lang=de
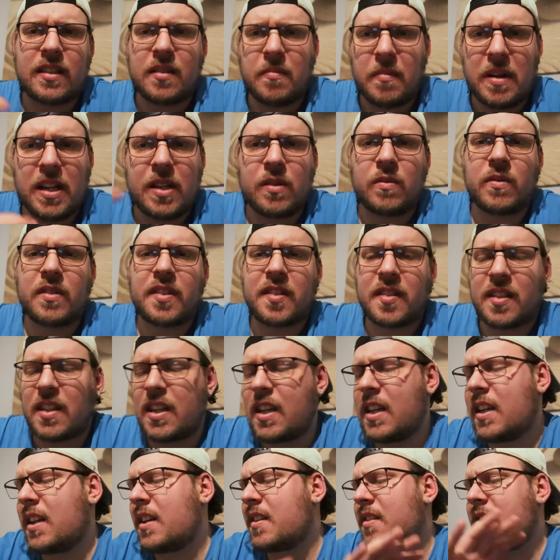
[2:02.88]
eine Meldung
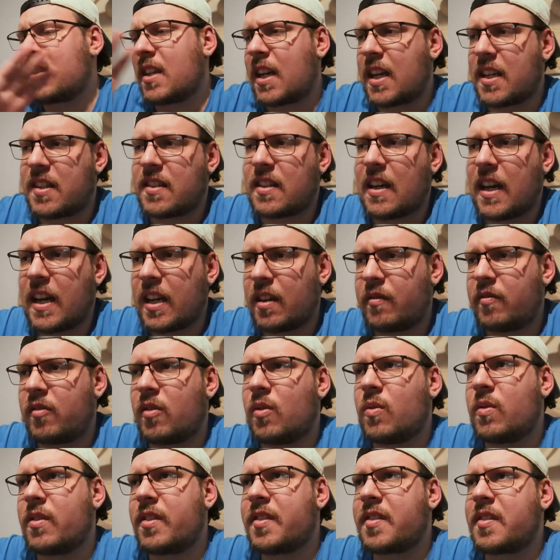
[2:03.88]
gesehen, dass sie rechts
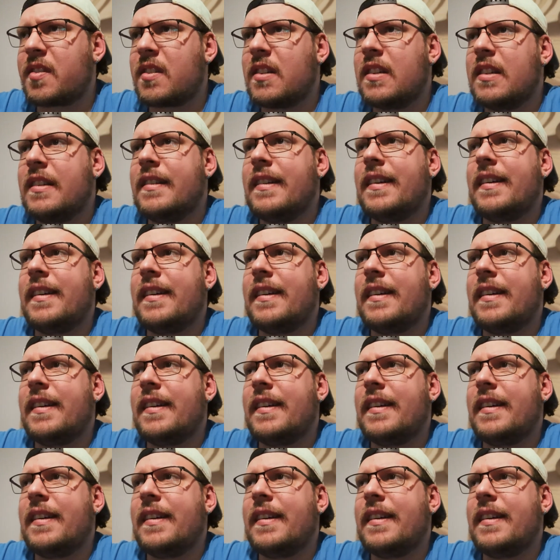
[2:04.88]
reingeflogen ist.